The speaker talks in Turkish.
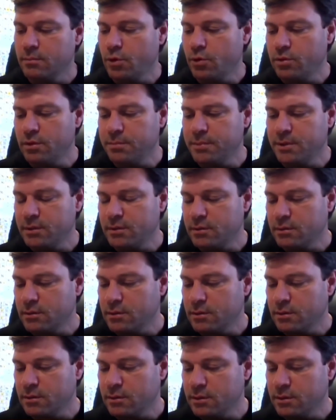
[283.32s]
Böyle bir
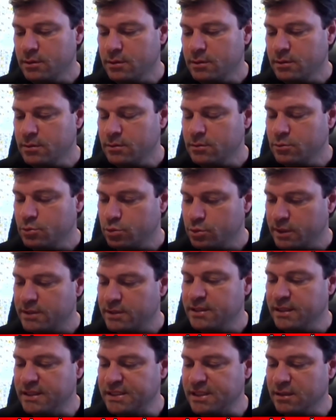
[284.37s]
e,
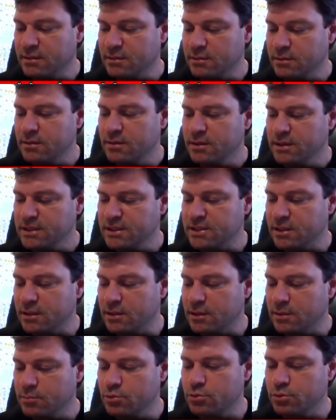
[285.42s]
süreç yaşandı.
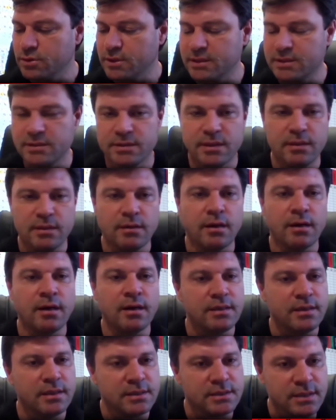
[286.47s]
İnşallah bu süreci de
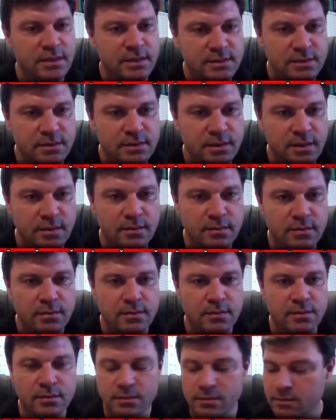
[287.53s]
aile içerisinde
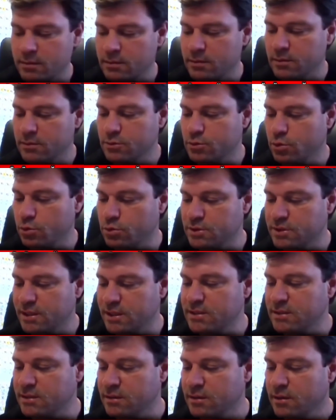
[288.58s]
e,
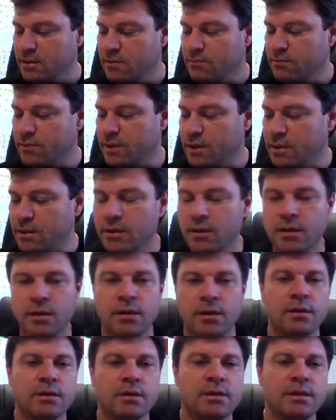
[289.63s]
çözeceğiz ve
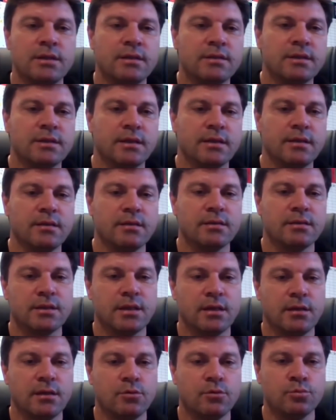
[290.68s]
ileriye
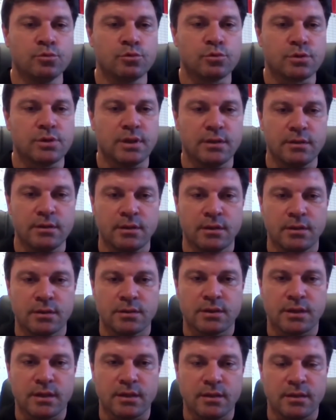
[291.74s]
daha umutla,
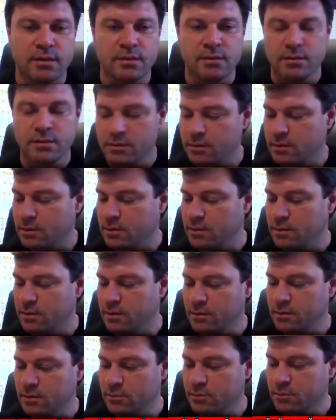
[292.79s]
daha e,
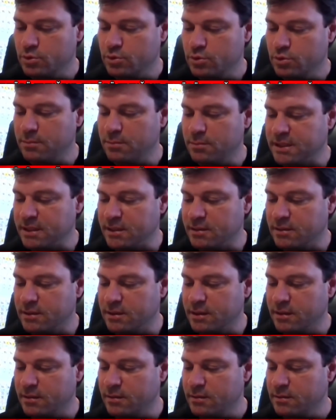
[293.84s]
güzel bir
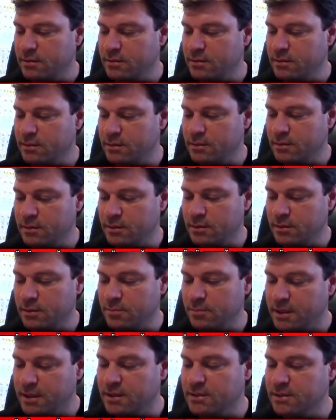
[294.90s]
şekilde e,
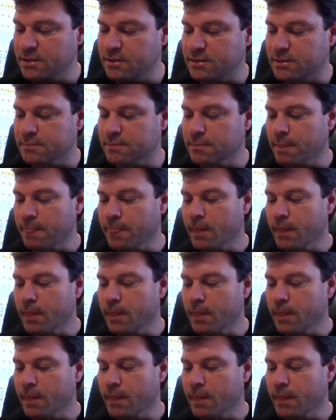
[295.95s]
bakacağız.